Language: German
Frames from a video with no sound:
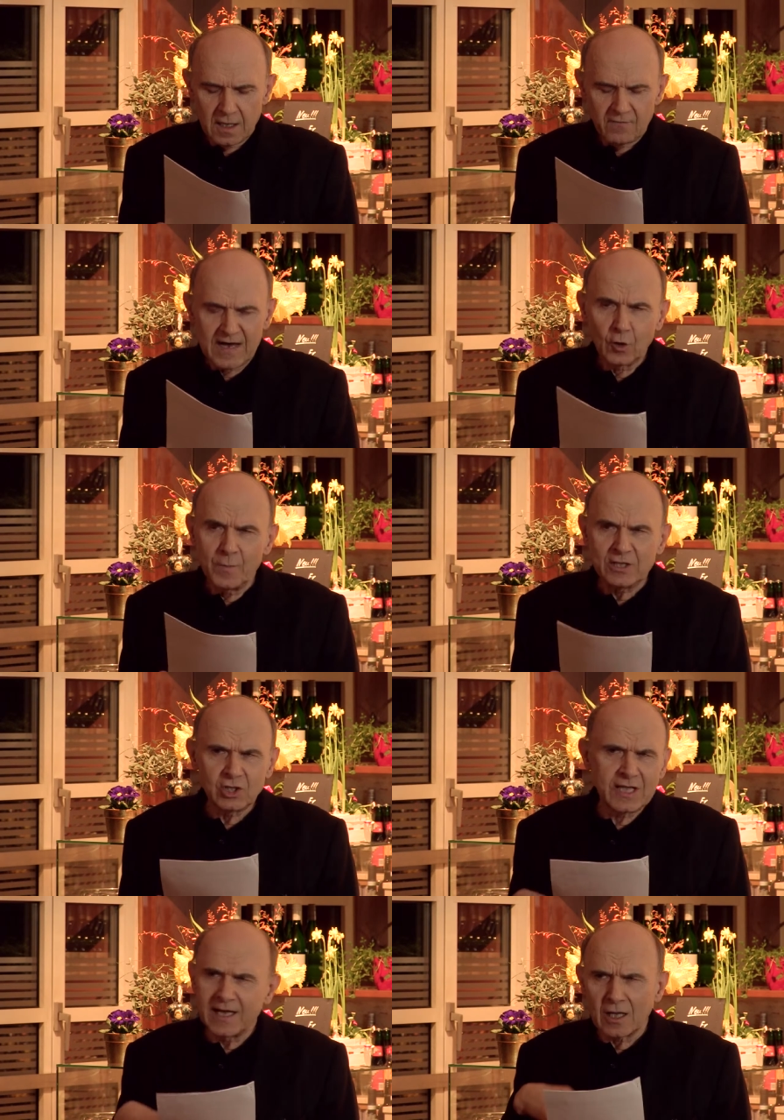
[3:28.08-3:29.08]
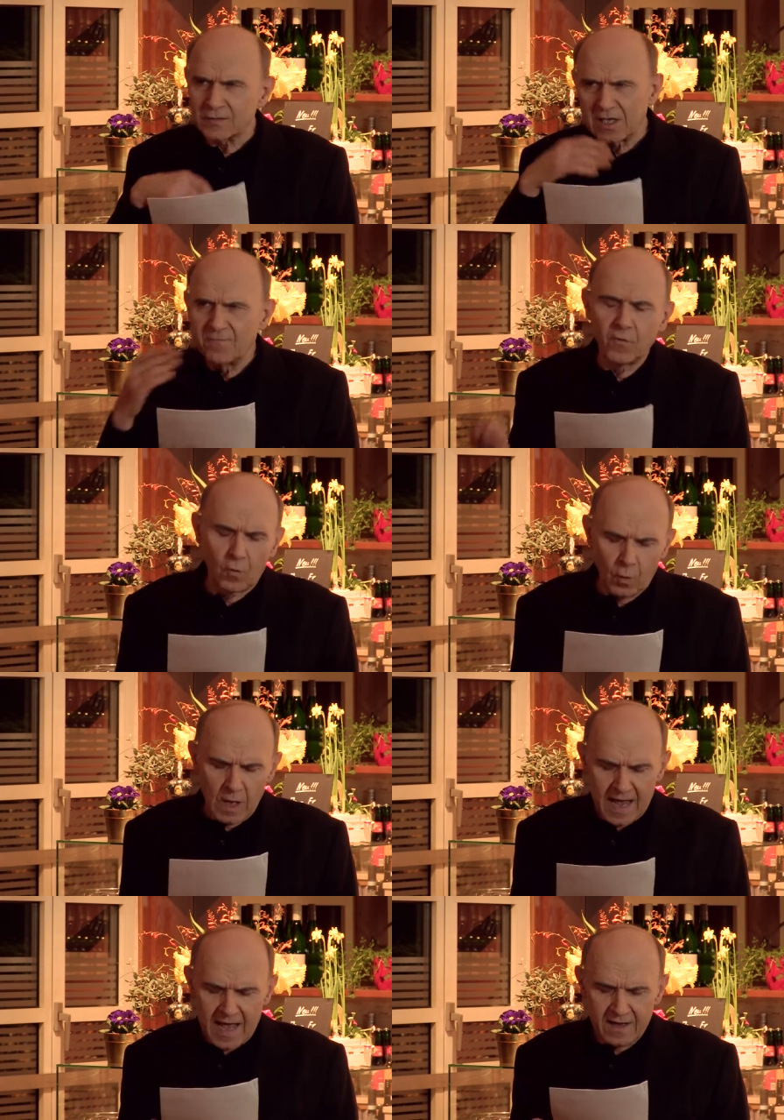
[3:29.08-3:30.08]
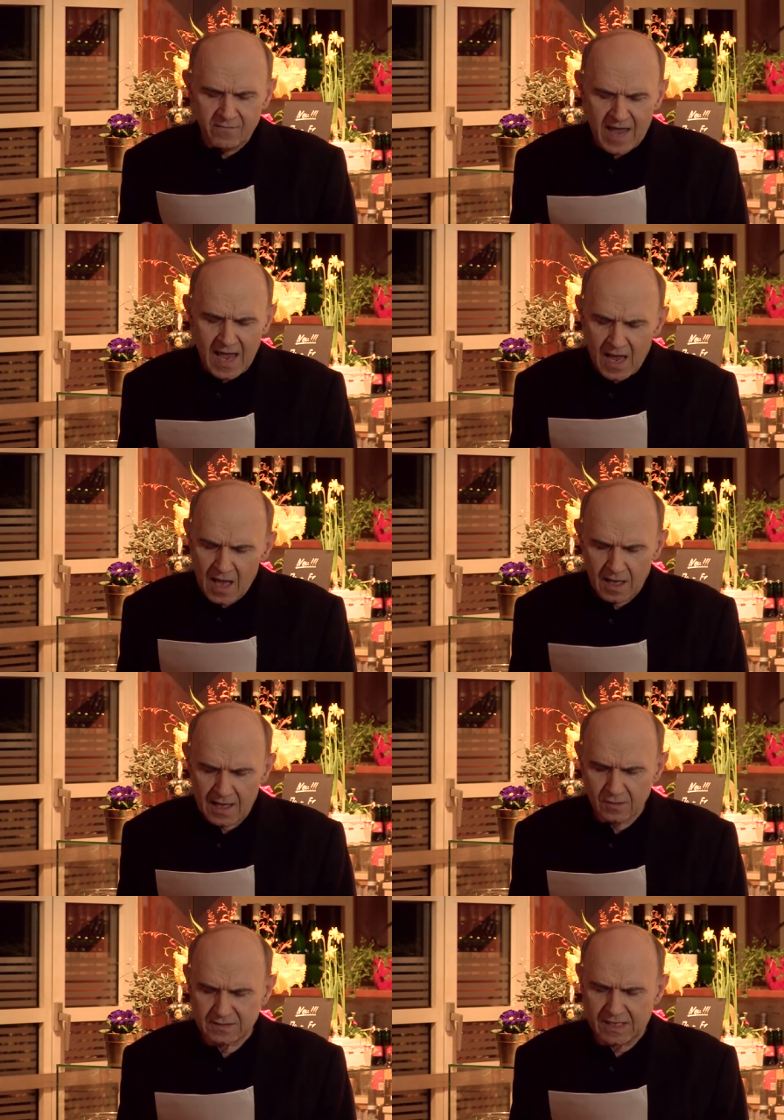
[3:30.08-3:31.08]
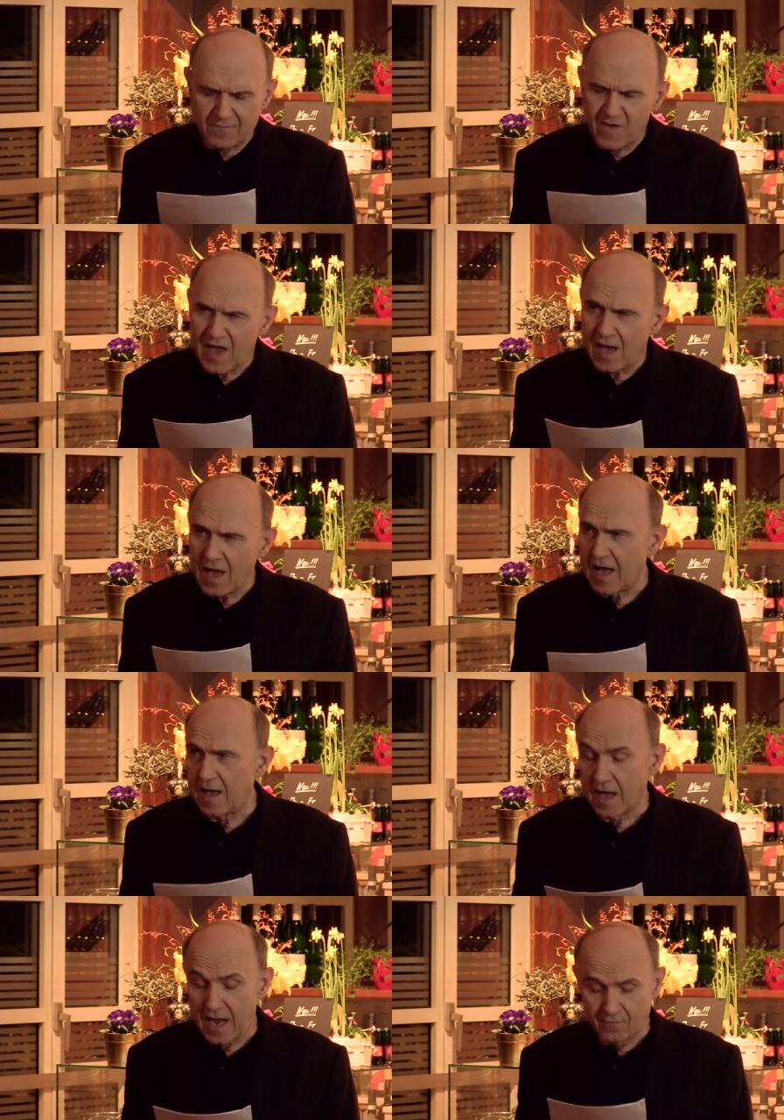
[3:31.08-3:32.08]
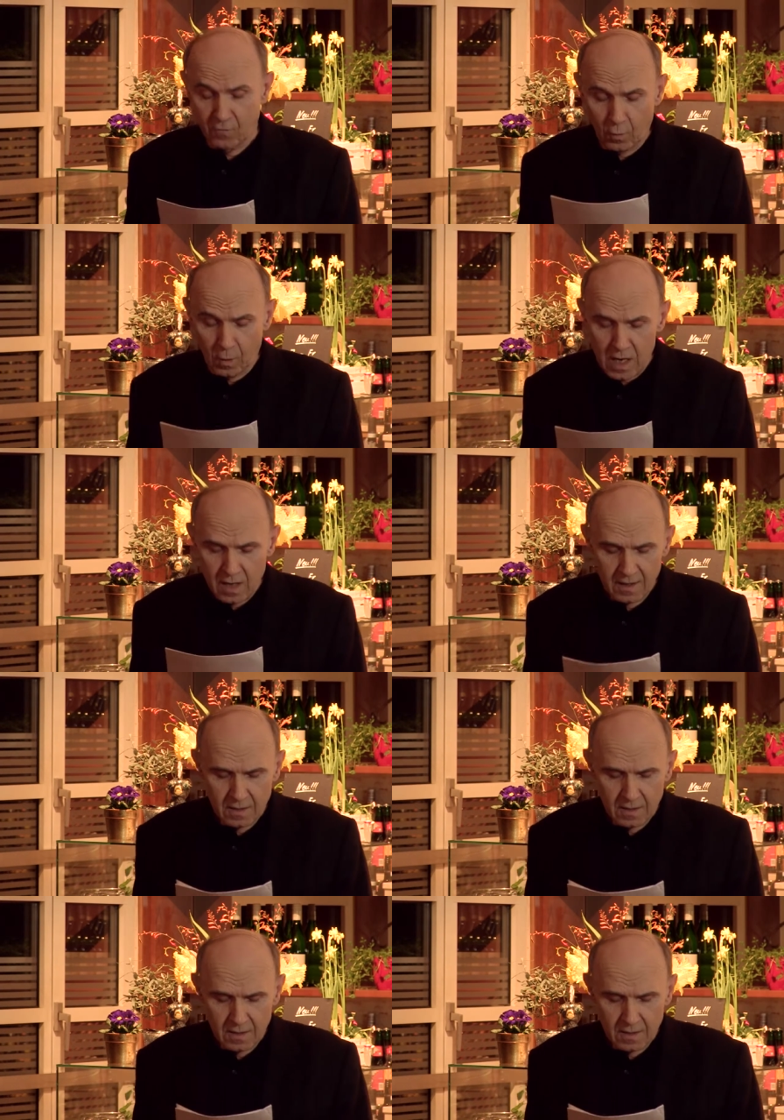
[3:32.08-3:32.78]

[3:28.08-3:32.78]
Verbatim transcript: Warum entsteht aus dem Wohl ein Weh, aus dem Weh ein Wohl.